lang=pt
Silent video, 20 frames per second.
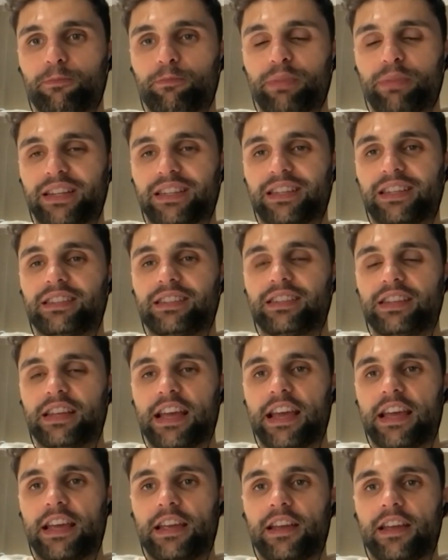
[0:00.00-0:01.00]

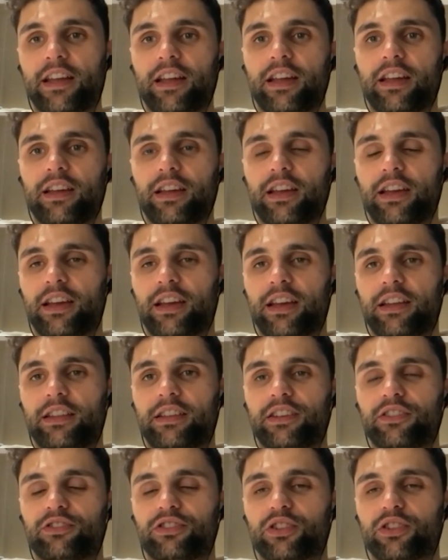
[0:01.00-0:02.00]
presenciei é,
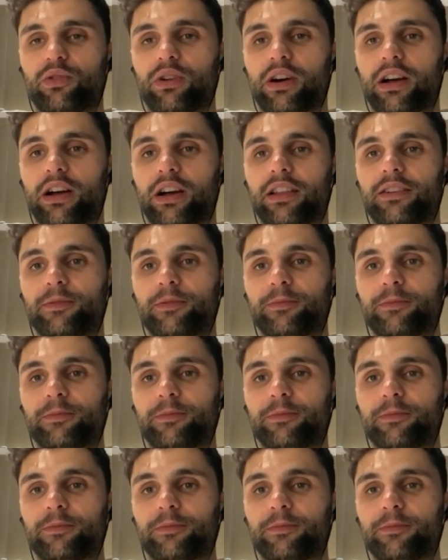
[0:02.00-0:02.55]
dentro de quadra.